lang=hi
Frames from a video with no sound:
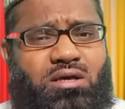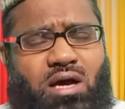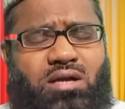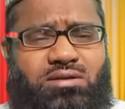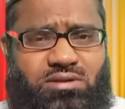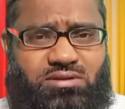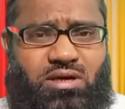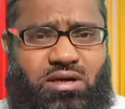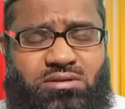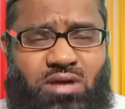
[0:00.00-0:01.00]
क्या
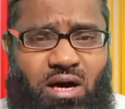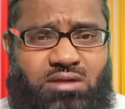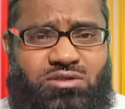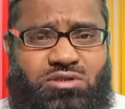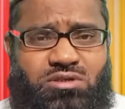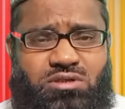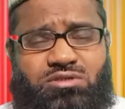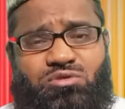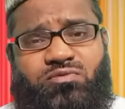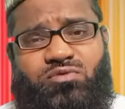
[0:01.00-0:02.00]
नज़रिया है आज की
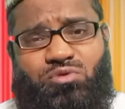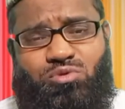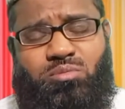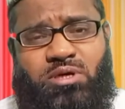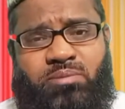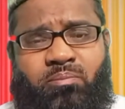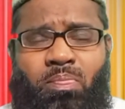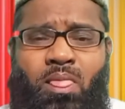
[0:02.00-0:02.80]
इस गुफ्तु में